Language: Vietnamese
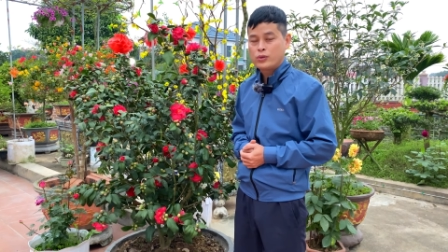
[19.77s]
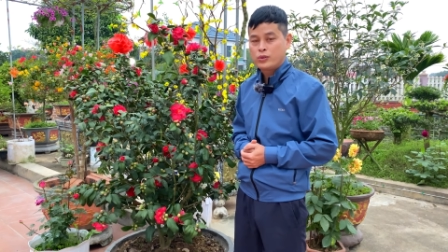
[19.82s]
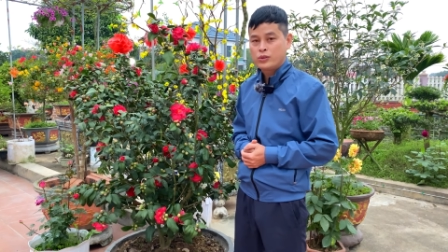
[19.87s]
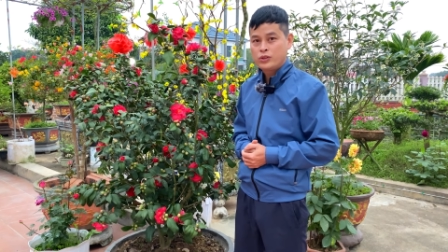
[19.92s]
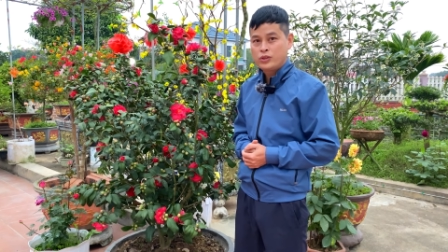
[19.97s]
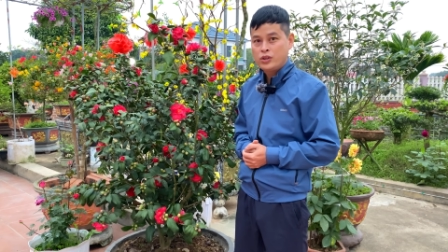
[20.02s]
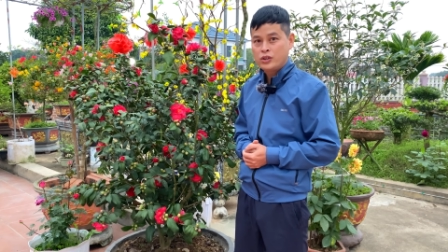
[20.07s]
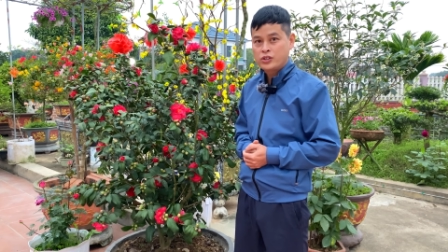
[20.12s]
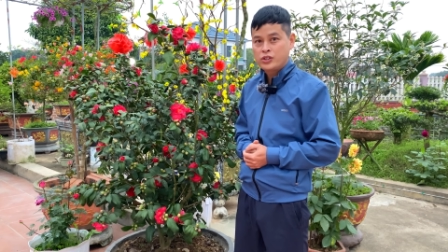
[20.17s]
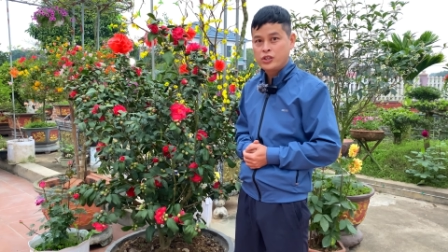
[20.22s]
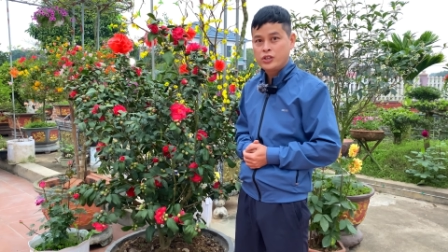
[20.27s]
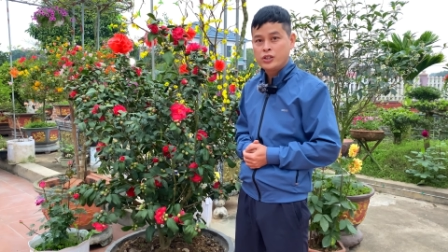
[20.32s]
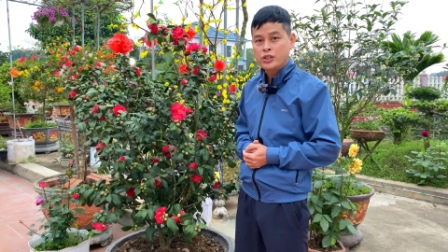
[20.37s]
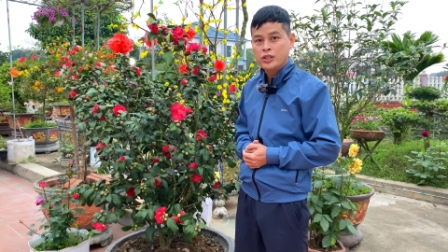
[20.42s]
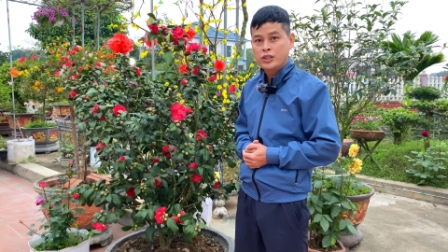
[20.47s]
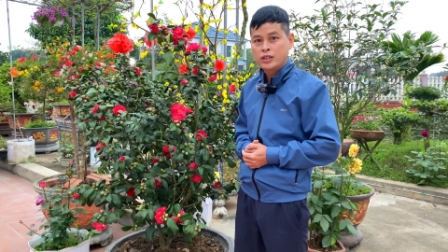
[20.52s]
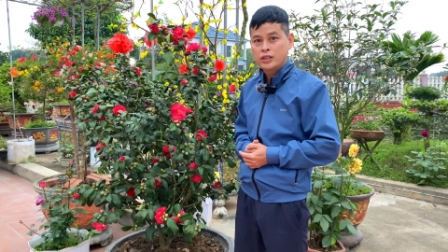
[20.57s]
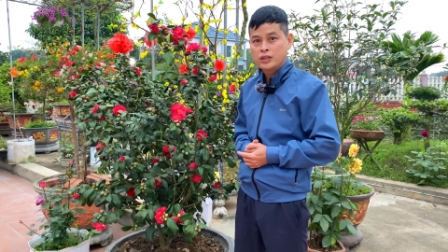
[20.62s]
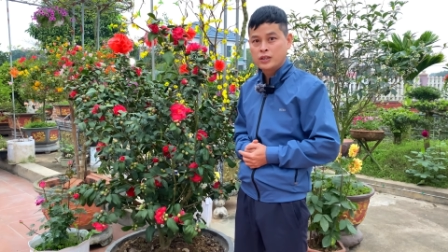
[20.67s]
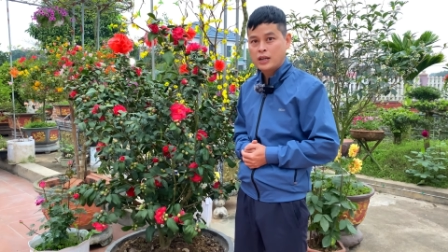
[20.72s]
được
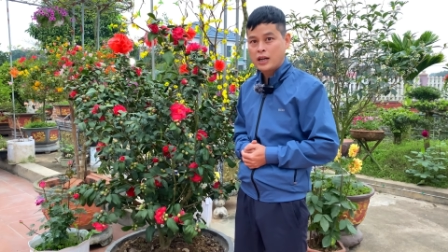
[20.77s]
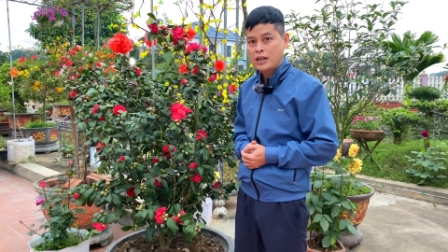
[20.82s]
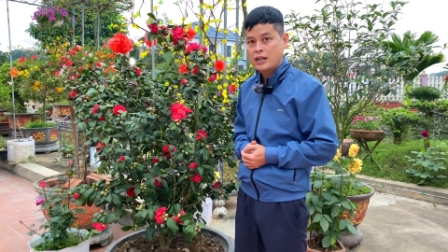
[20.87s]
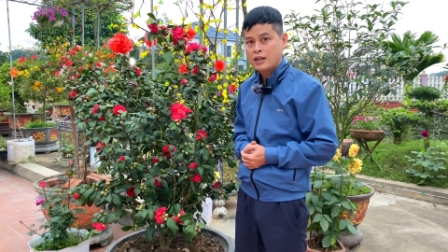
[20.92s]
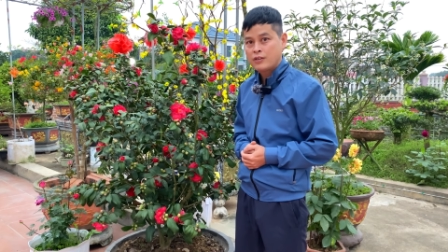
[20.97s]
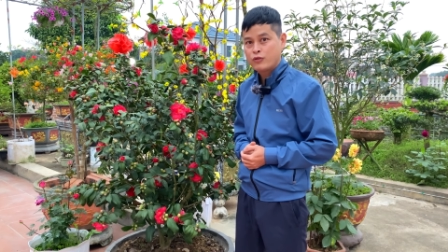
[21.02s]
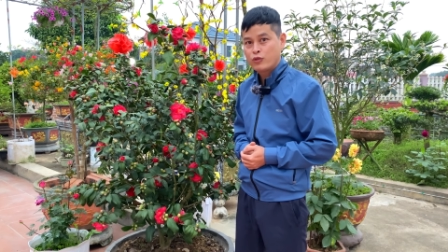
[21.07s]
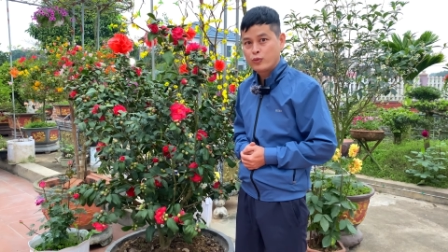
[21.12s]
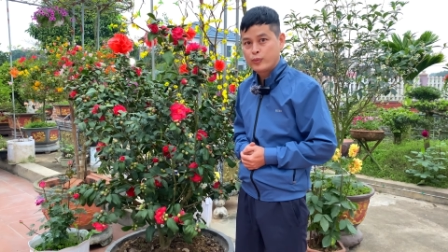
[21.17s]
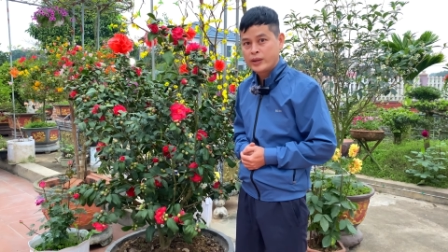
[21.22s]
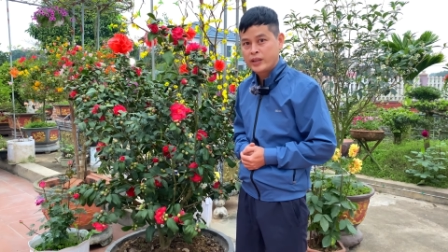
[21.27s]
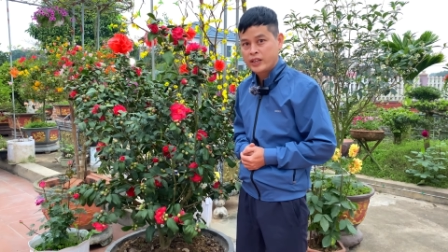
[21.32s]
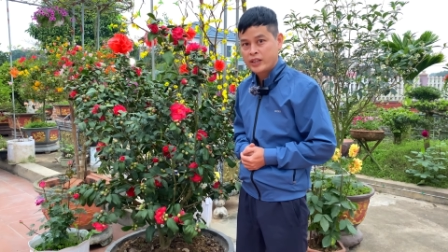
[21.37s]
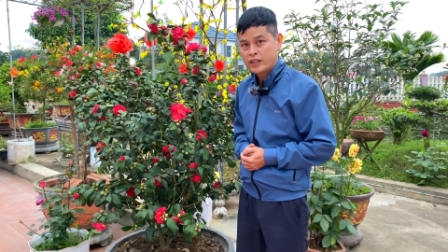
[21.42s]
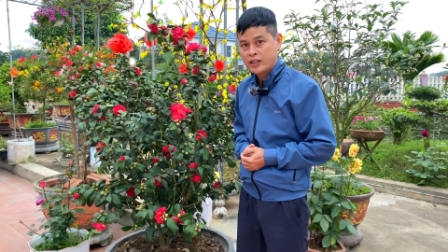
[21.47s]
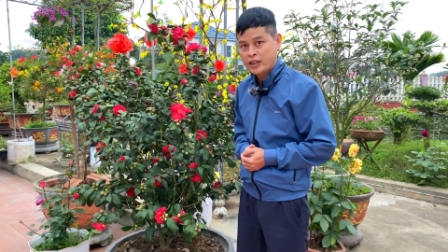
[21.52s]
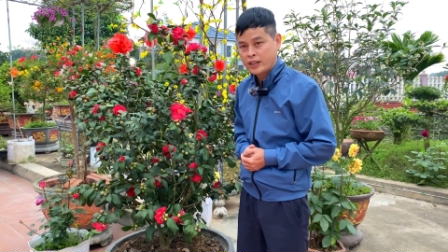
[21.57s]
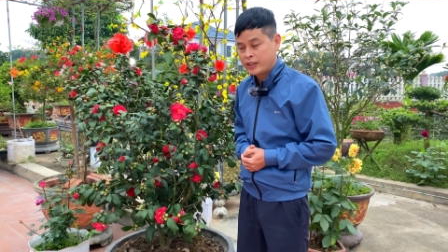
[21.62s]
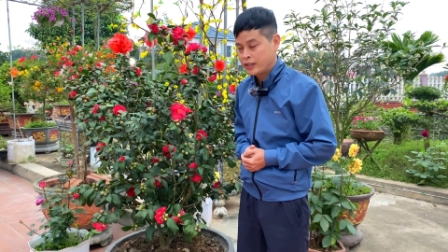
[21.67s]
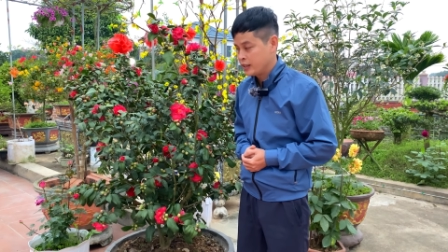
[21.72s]
chơi khá là phổ biến
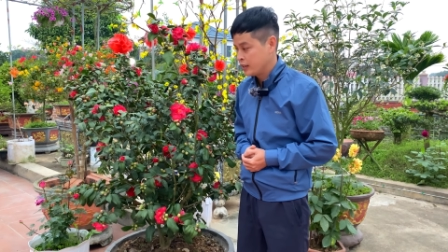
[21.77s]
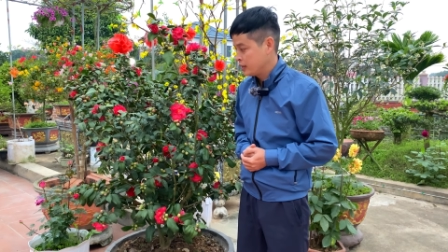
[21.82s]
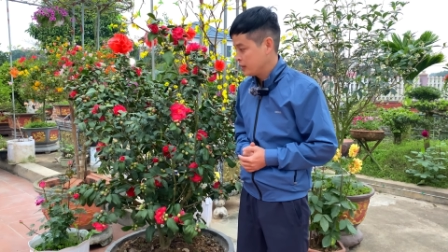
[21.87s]
hiện nay.